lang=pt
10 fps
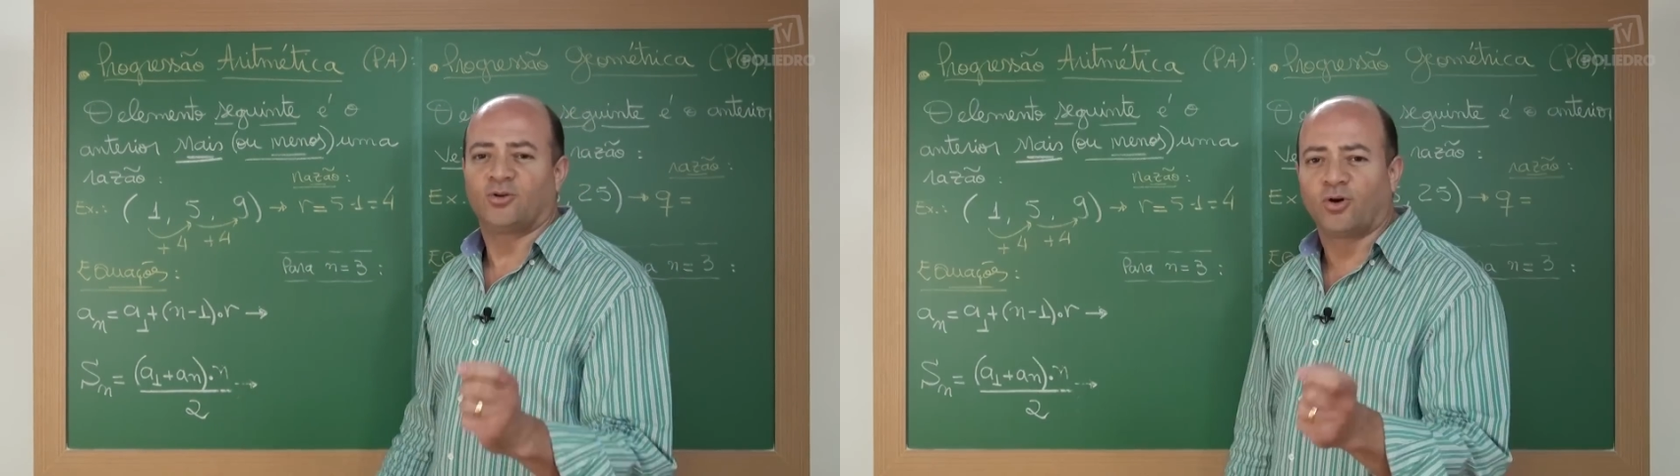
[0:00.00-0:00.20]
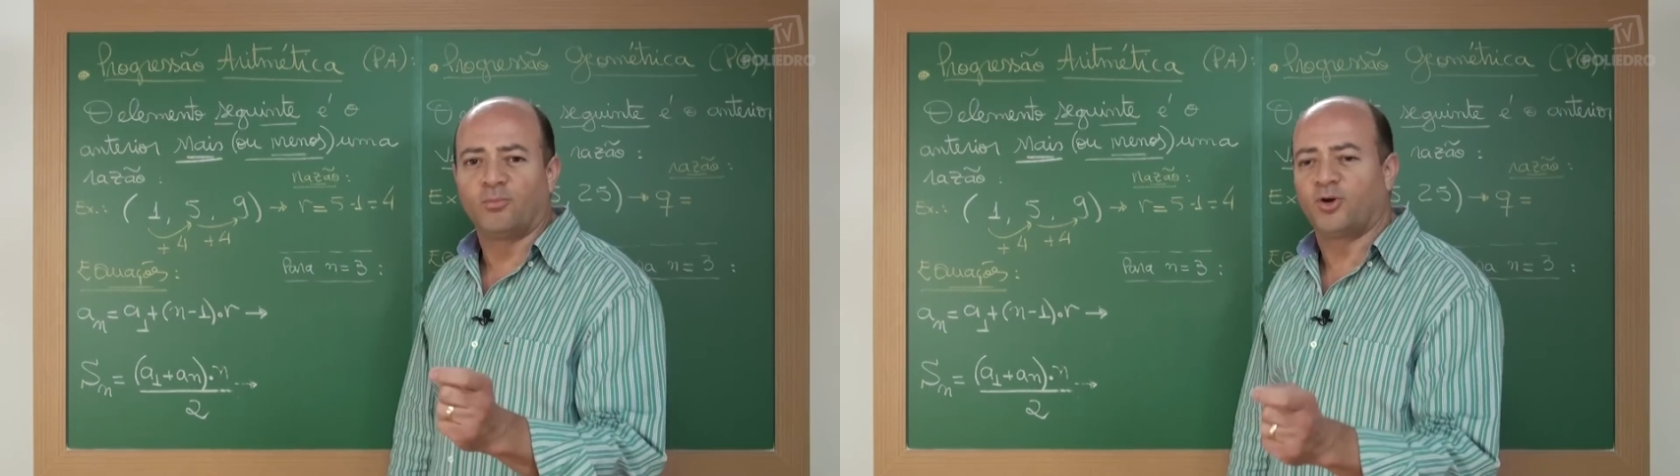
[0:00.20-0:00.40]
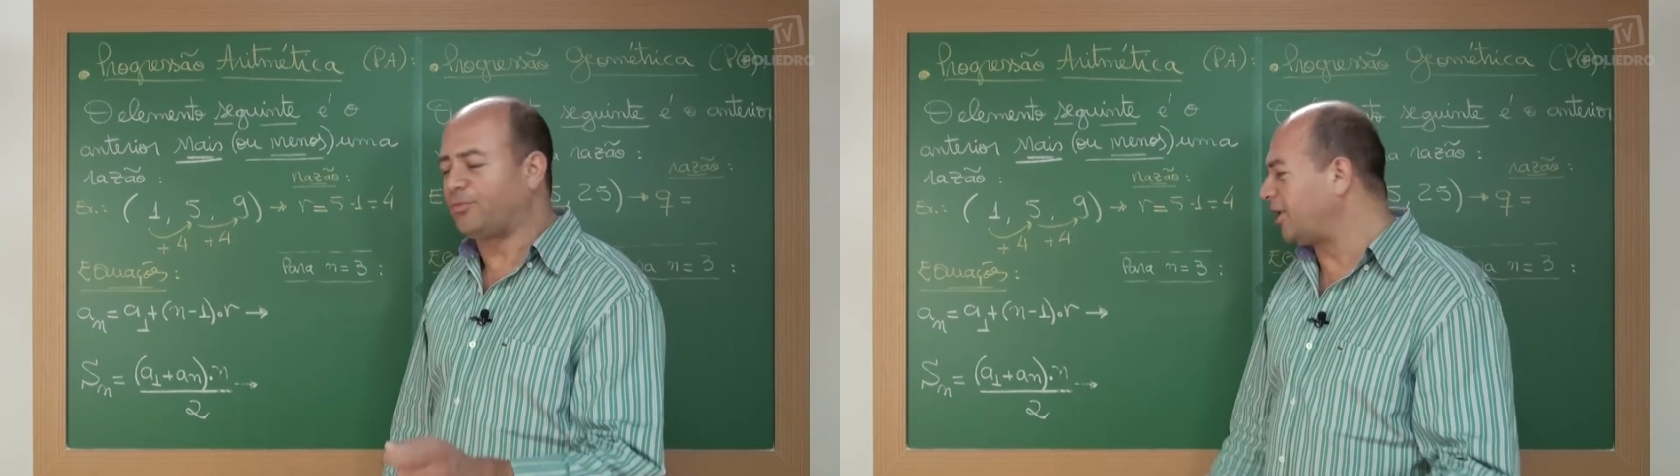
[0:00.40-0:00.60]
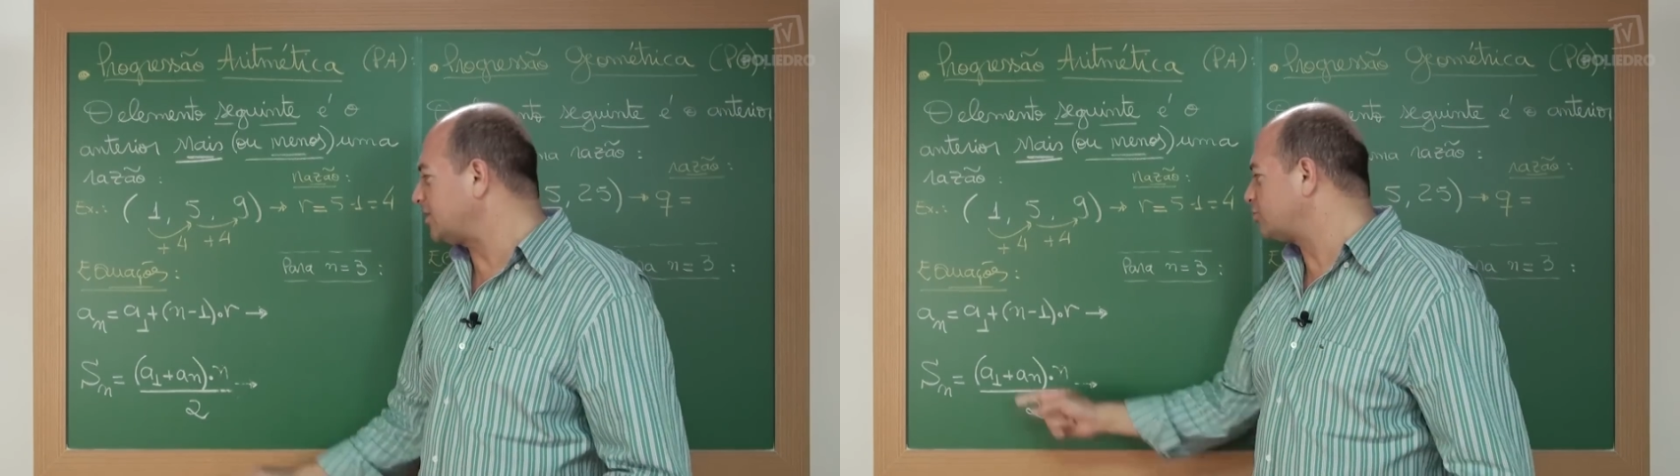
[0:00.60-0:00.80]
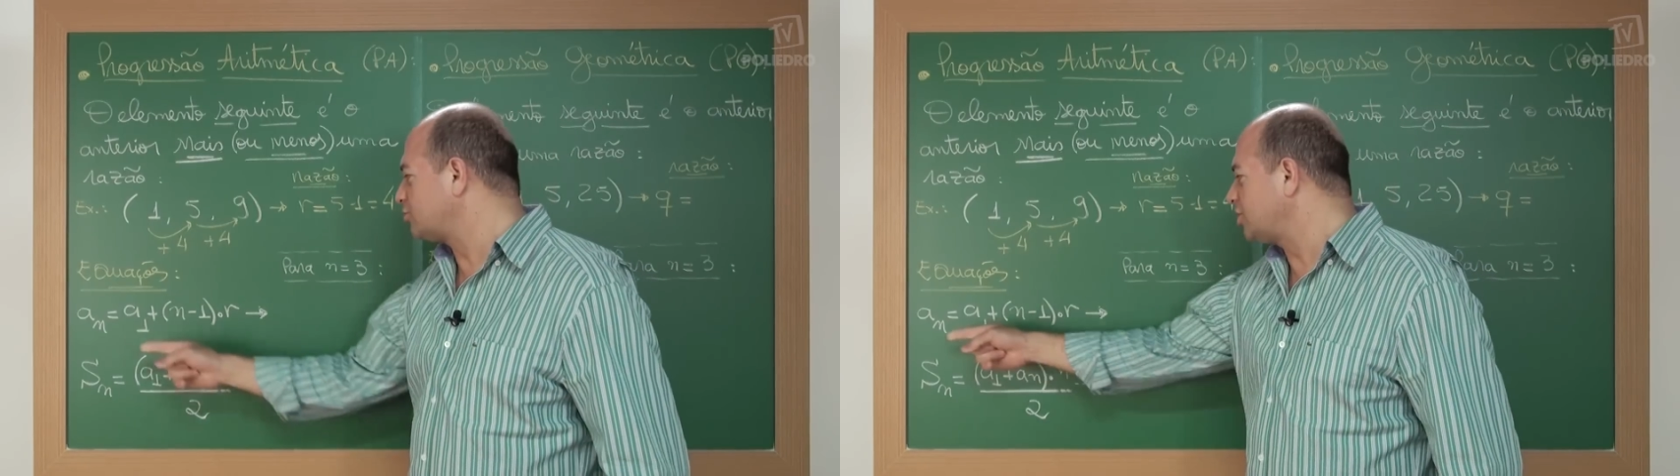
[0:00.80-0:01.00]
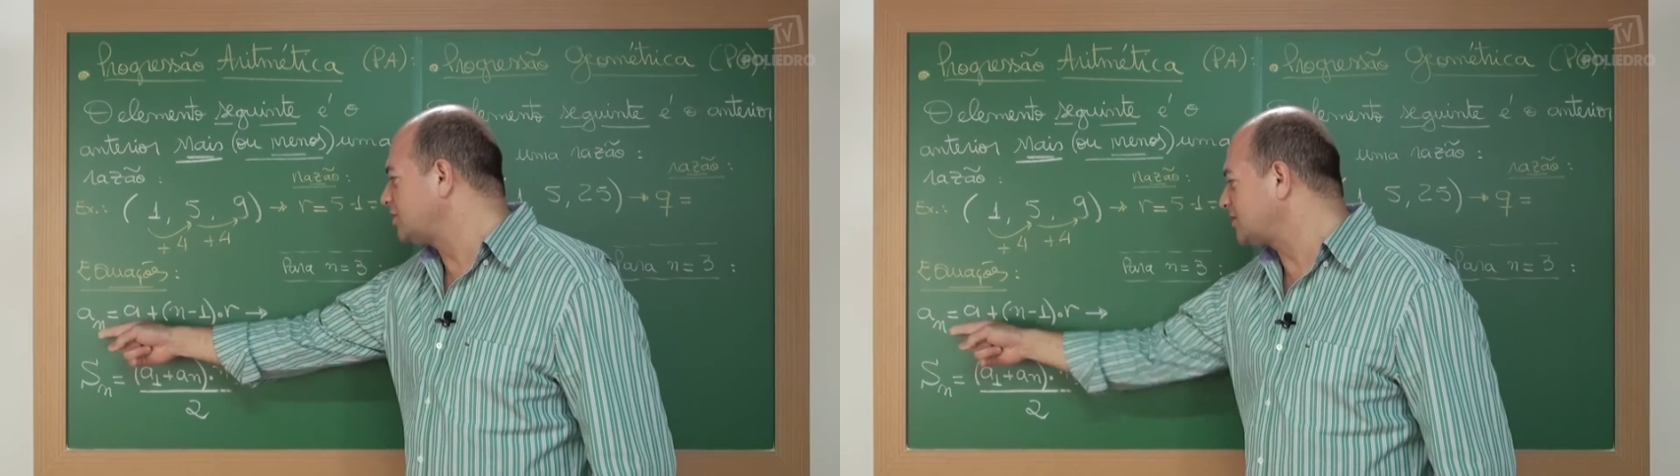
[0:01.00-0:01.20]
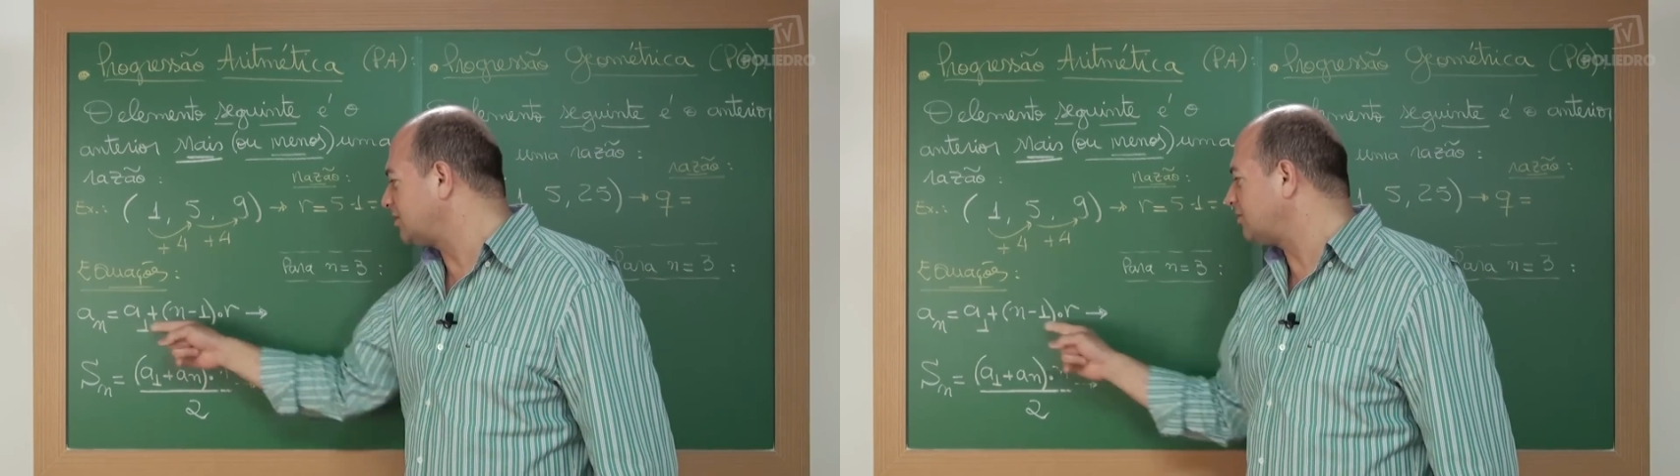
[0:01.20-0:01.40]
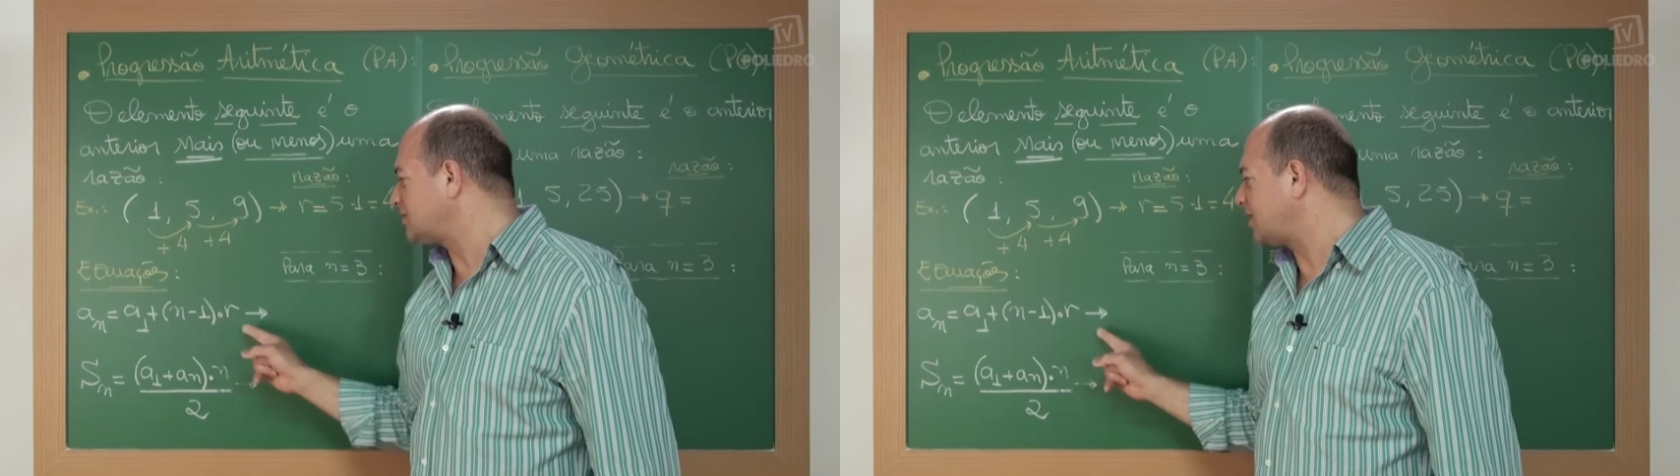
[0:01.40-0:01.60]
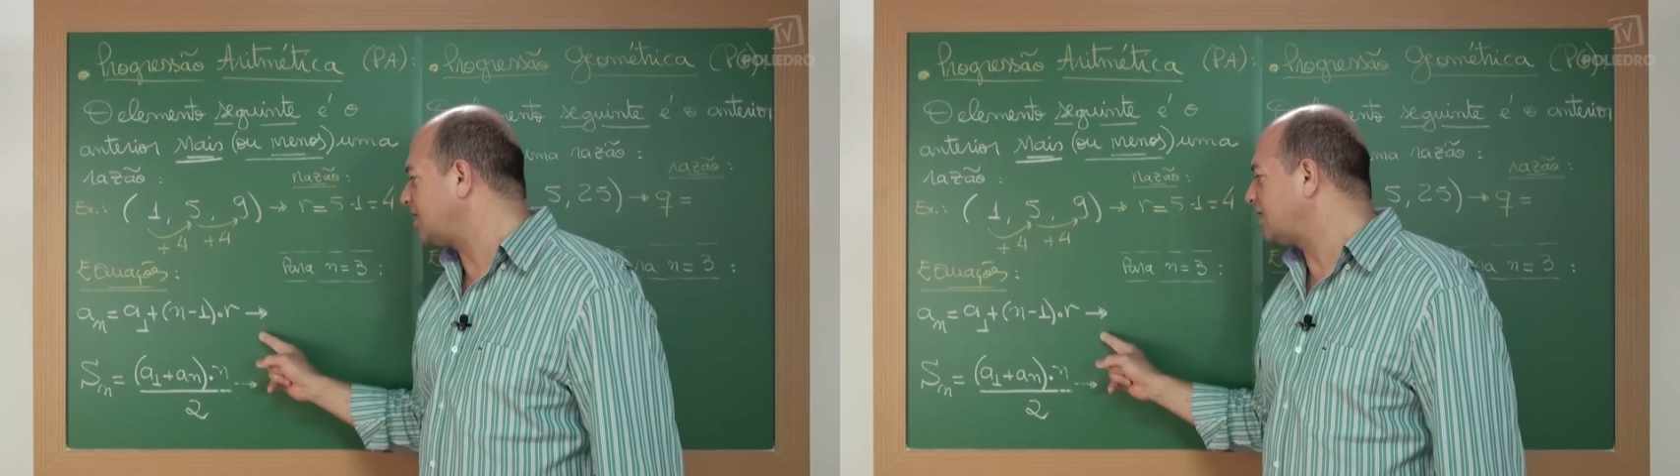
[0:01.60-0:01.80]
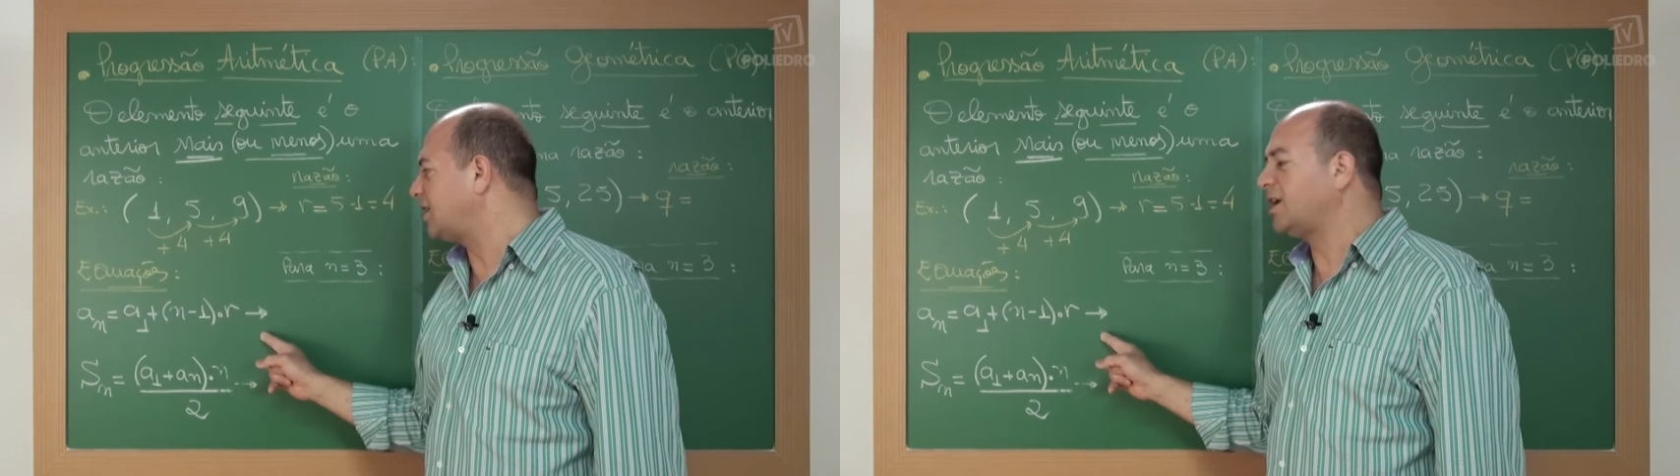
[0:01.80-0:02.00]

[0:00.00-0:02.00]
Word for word: como eu faço utilizando essa